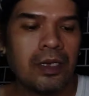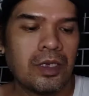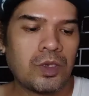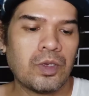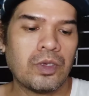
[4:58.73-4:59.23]

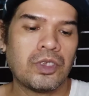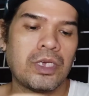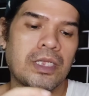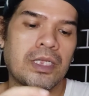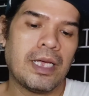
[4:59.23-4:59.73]
So,
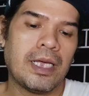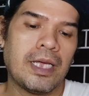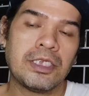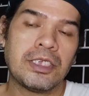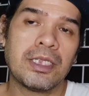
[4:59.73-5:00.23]
check
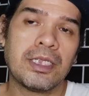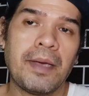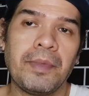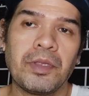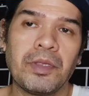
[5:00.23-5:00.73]
natin. Na-check na
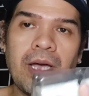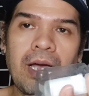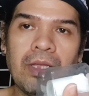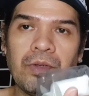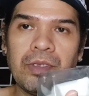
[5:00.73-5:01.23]
namin to ka,
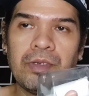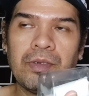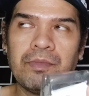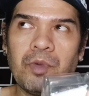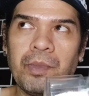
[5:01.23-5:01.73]
ano,
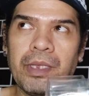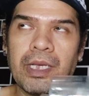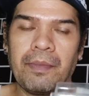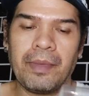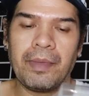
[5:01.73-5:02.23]
nung bumili
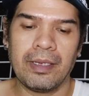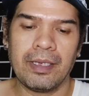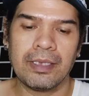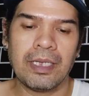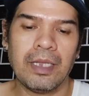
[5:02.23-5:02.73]
kami.
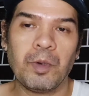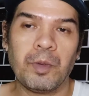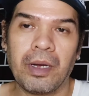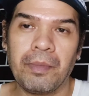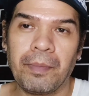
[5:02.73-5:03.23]
Kasi alam
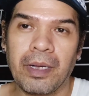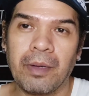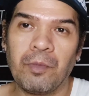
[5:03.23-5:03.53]
naman kami pag